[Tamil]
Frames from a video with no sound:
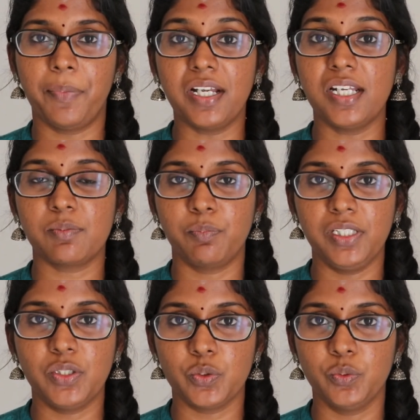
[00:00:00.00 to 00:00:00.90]
பண்ண
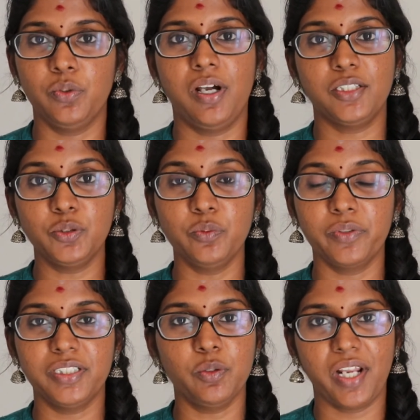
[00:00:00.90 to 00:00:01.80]
ஸ்பீச்சும் அதுவும்
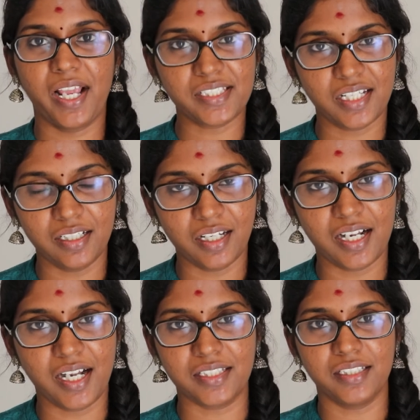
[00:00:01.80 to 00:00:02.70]
வந்து ஒரு
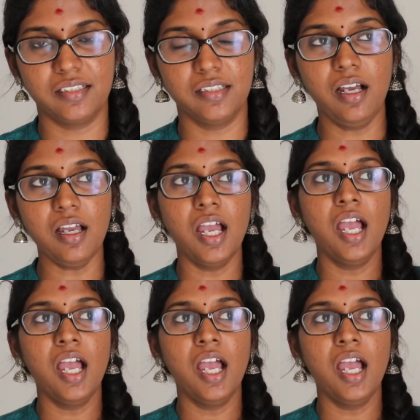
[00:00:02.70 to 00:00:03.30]
ஆக்சிடென்டெல்லாம் நடந்தது தான்